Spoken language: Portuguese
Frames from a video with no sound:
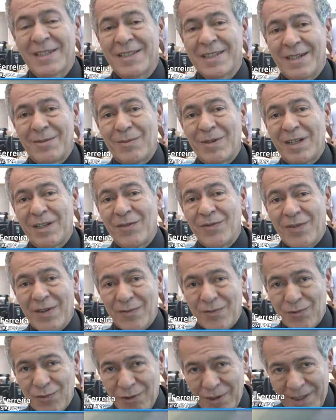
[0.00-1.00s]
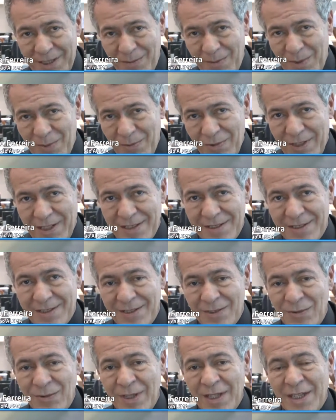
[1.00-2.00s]
trabalham em favor da
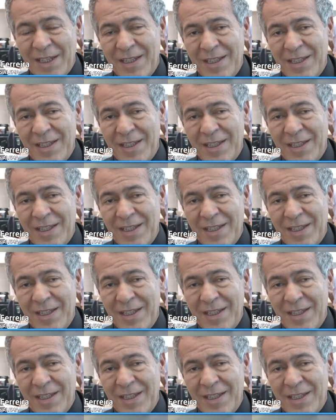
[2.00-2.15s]
população